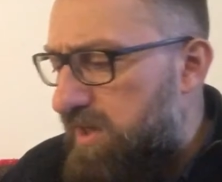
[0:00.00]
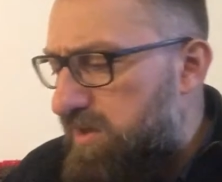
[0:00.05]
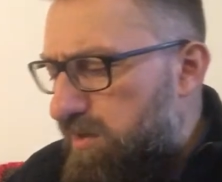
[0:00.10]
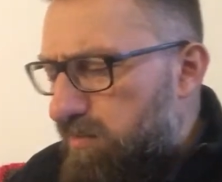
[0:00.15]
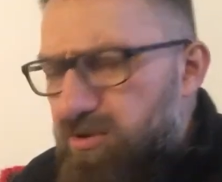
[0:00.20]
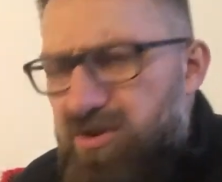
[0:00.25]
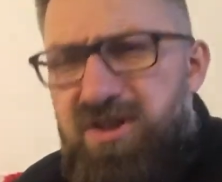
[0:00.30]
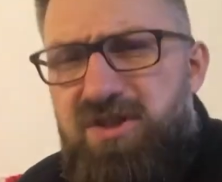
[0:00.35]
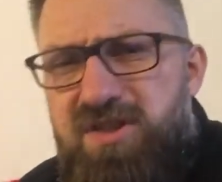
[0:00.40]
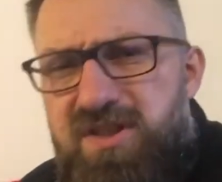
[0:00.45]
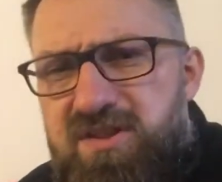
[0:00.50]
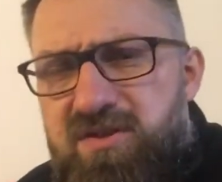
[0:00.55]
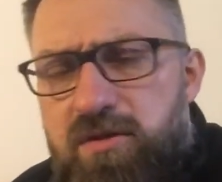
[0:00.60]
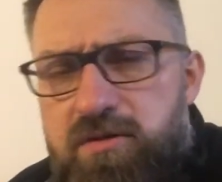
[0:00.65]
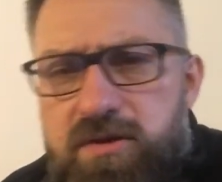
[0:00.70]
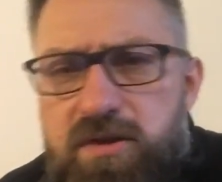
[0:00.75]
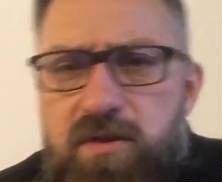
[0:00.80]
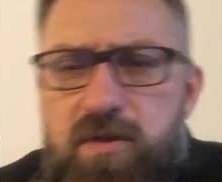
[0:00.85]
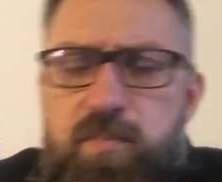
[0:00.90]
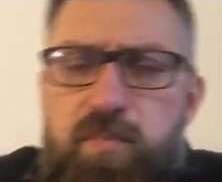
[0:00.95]
Co myślę, że
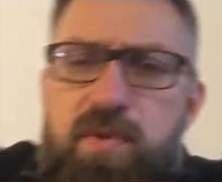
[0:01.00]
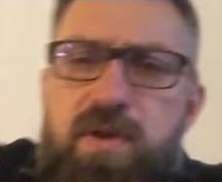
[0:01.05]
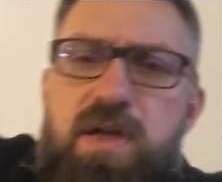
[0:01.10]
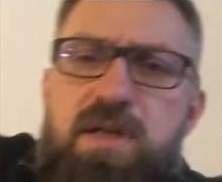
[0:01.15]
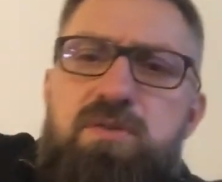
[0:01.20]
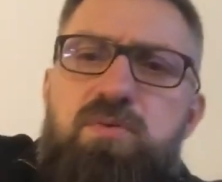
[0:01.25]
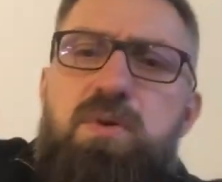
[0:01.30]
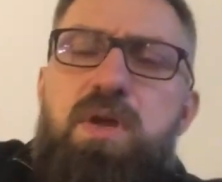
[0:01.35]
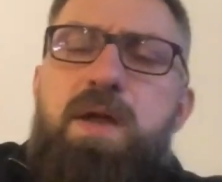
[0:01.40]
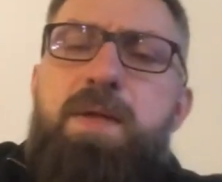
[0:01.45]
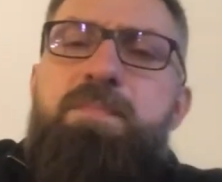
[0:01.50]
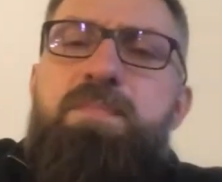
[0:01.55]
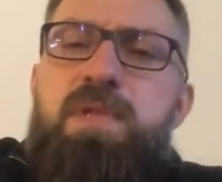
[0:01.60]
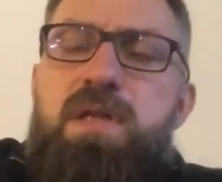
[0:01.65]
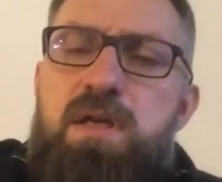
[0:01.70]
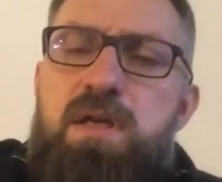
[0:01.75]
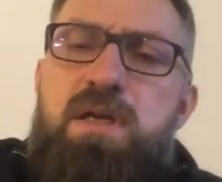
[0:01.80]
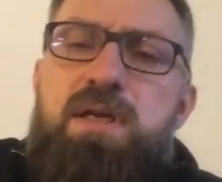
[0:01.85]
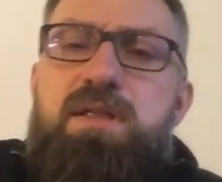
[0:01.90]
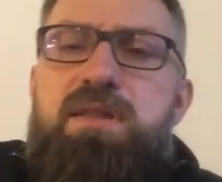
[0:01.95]
skądinąd pokazuje,
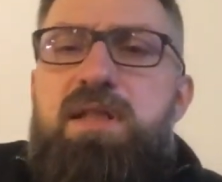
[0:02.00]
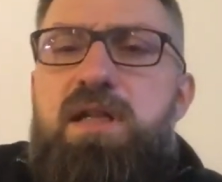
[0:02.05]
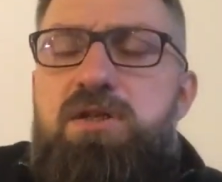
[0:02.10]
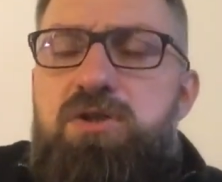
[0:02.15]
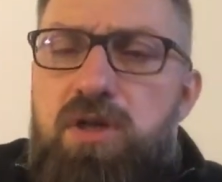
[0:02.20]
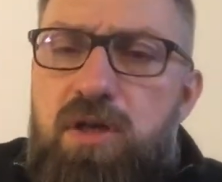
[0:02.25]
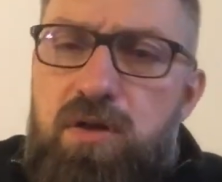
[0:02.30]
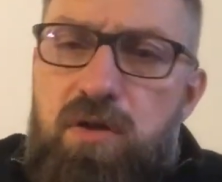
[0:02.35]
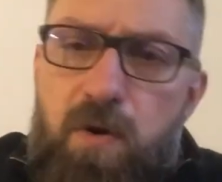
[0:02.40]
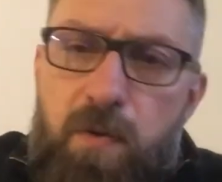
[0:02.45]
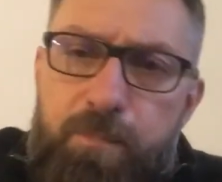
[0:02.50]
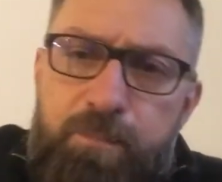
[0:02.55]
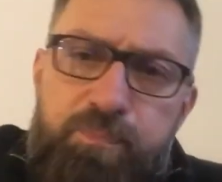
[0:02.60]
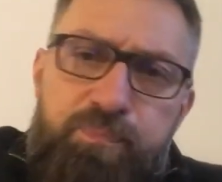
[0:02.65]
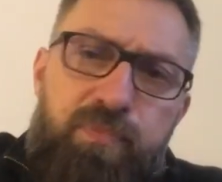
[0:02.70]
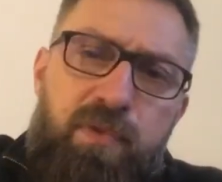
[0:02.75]
dlaczego